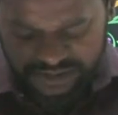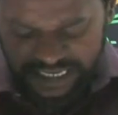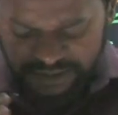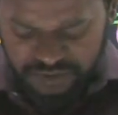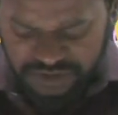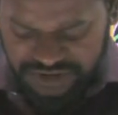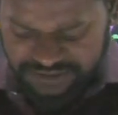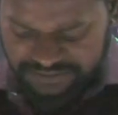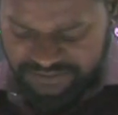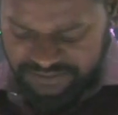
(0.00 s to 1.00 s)
ఒక తాట
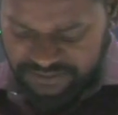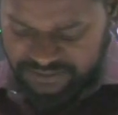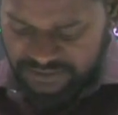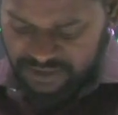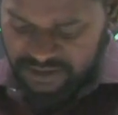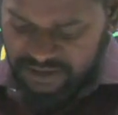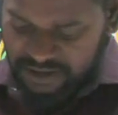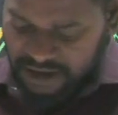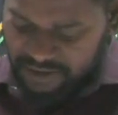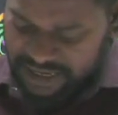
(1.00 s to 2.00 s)
వచ్చింది
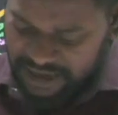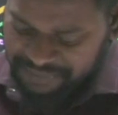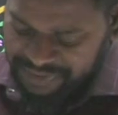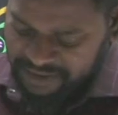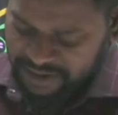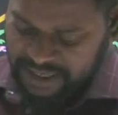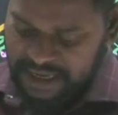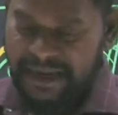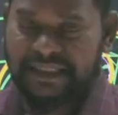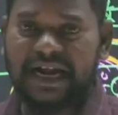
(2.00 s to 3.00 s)
అవునా
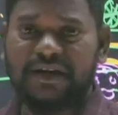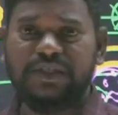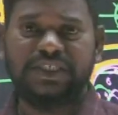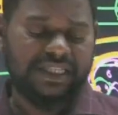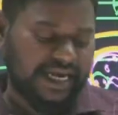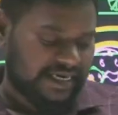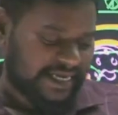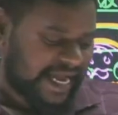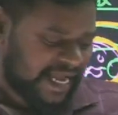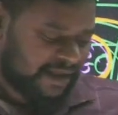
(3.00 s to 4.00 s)
ఏమని తాట వచ్చింది అంటే